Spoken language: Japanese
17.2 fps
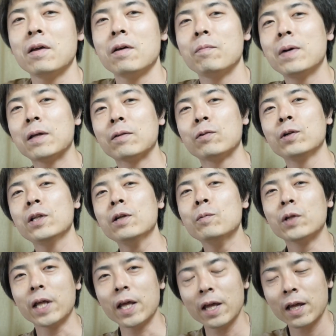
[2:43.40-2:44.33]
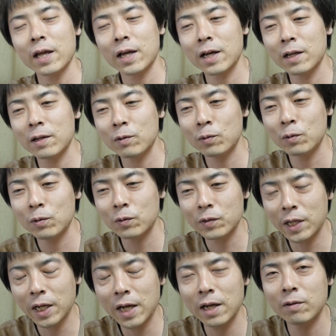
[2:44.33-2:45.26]
まあそれでもね、あの、
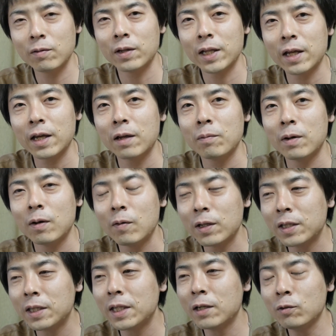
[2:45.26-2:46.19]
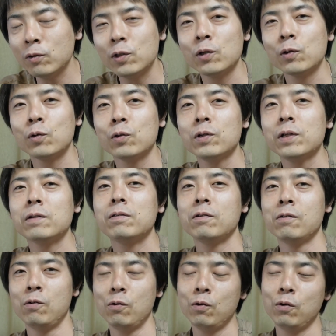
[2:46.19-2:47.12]
世界はね、回ってるっていうことです
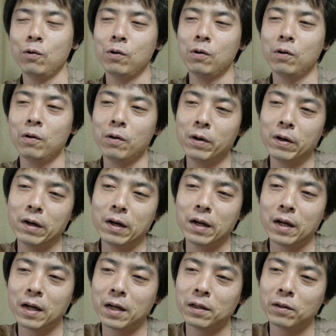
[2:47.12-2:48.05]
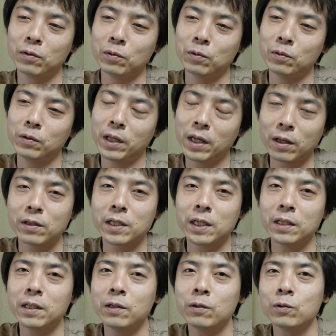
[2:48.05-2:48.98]
よ。あのね、
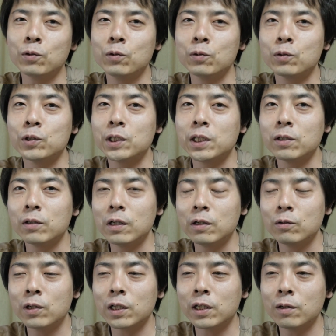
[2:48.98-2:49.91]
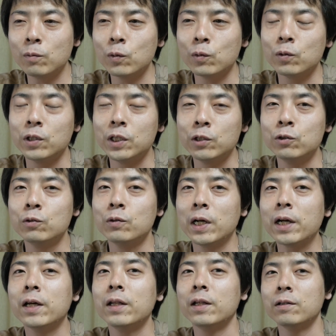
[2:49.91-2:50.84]
チャンネル登録してくれる方もいる
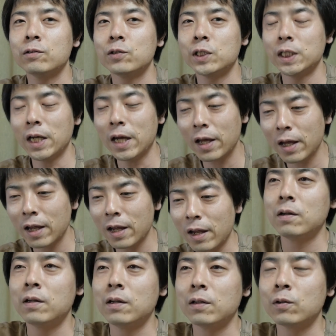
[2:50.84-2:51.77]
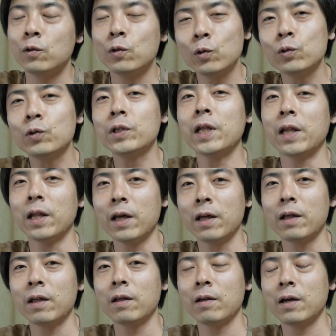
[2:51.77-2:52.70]
わけですしね。ということで
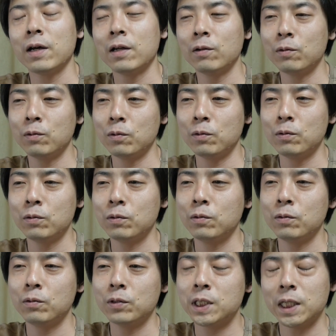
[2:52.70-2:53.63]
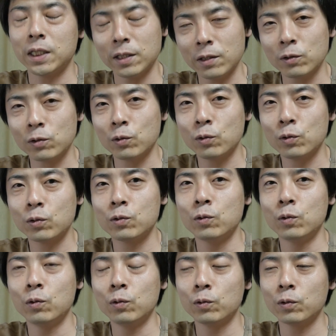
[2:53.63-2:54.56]
ね、あのー、チャンネル登
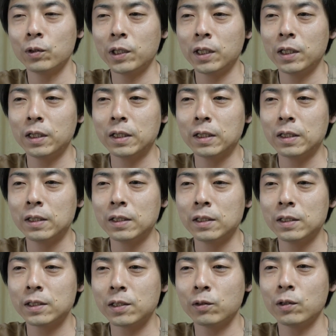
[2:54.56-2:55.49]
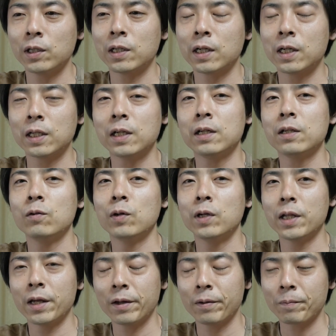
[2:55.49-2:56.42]
録を本当にしてくれた方に
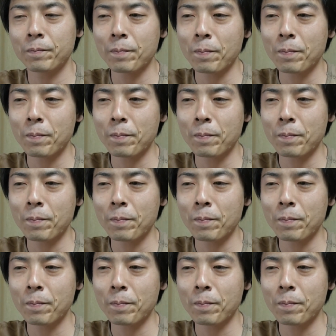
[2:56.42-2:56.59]
はね、